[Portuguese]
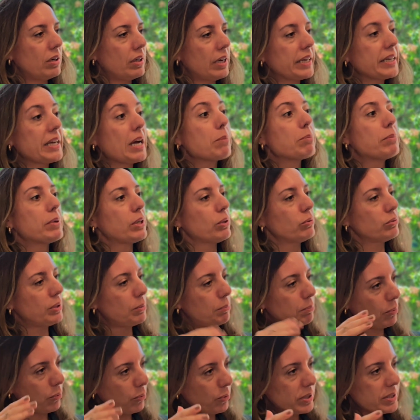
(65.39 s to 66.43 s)
aí abriu
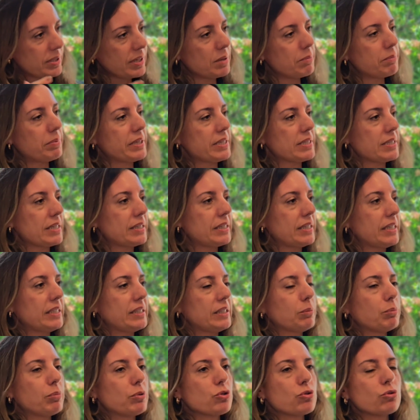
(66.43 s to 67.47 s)
depois a empresa
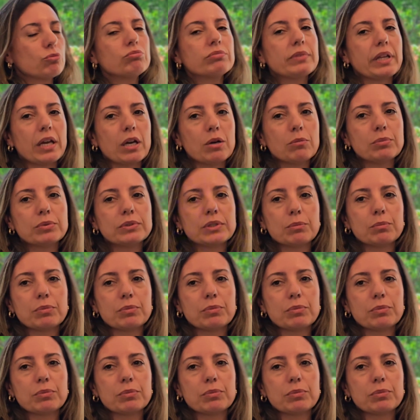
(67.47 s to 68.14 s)
dele, depois de um tempo,